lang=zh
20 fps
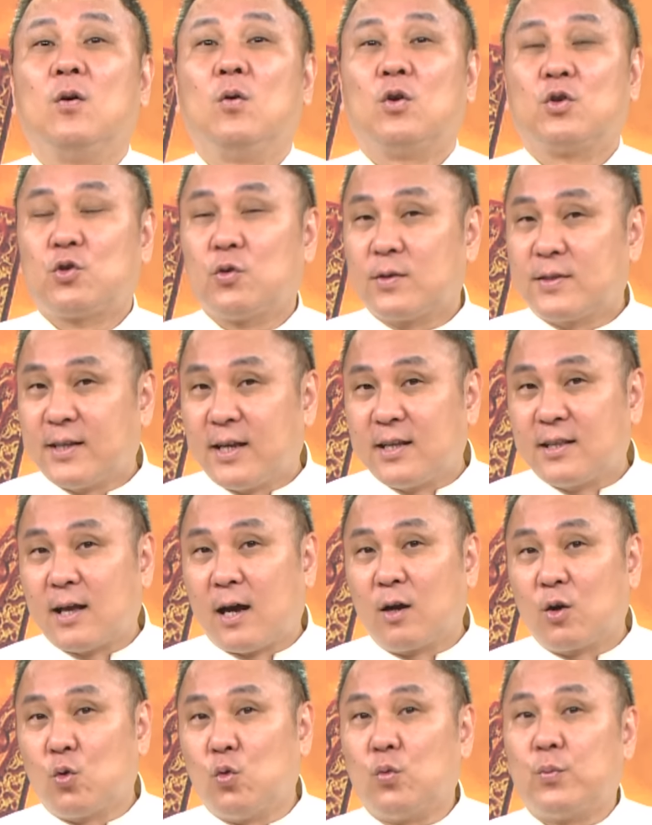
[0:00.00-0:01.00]
我说这一
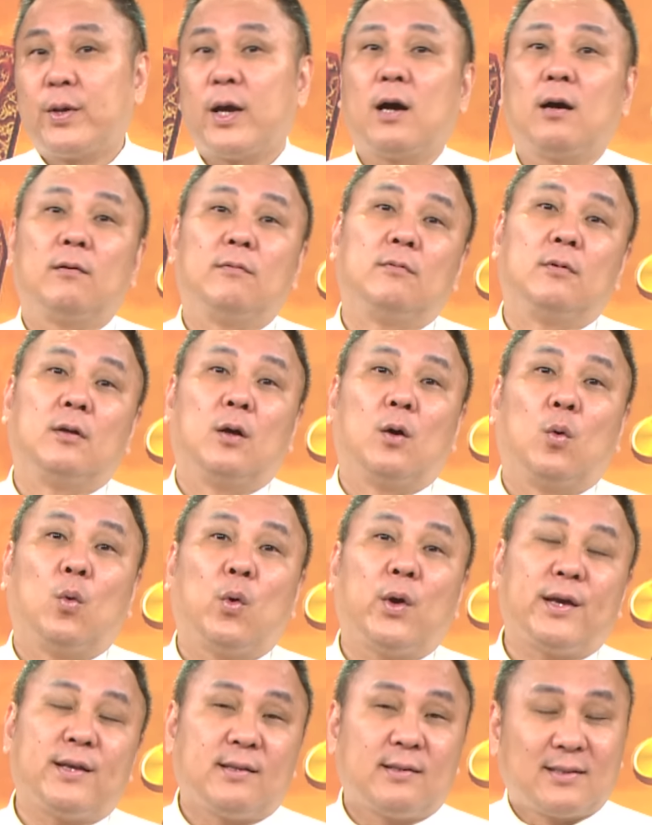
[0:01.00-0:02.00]
档股票
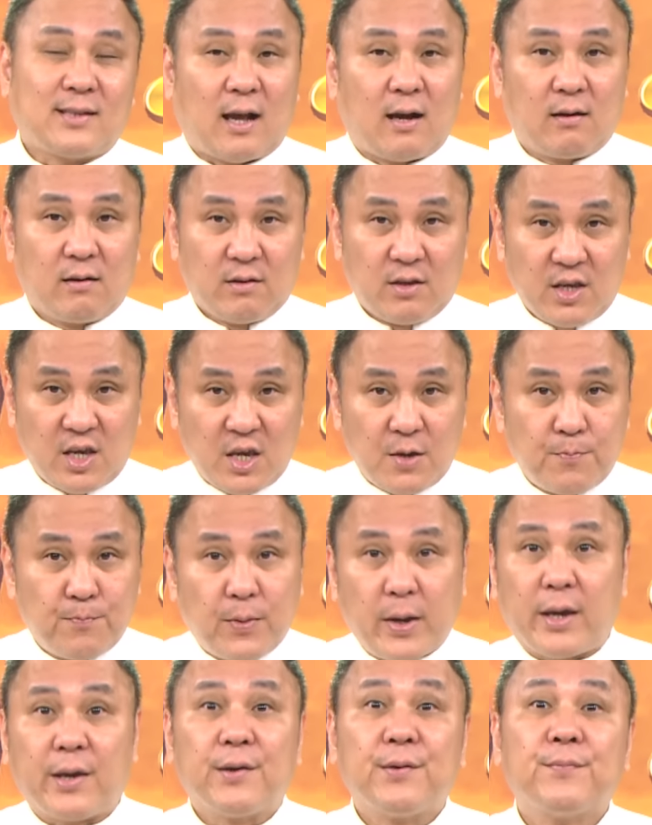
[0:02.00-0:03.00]
会涨一
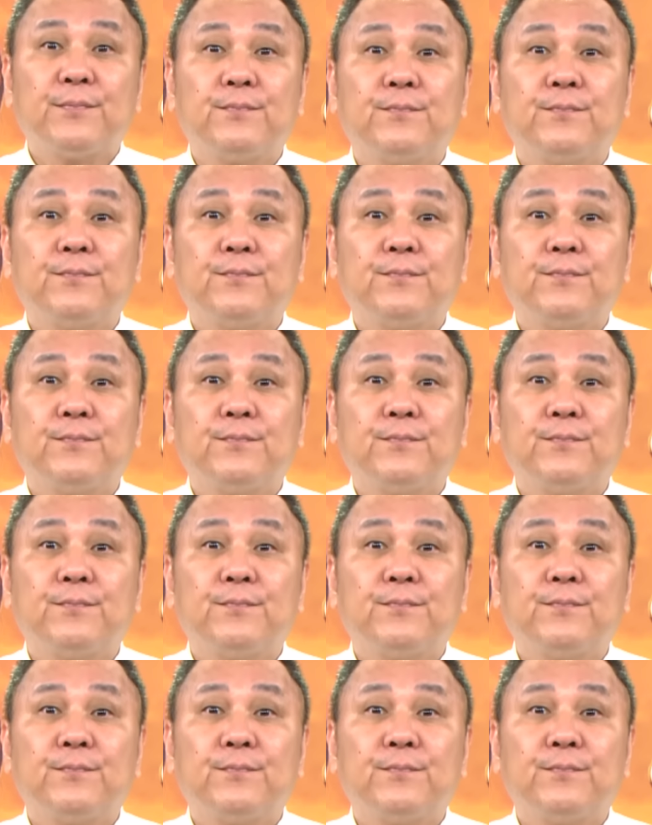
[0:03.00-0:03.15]
倍，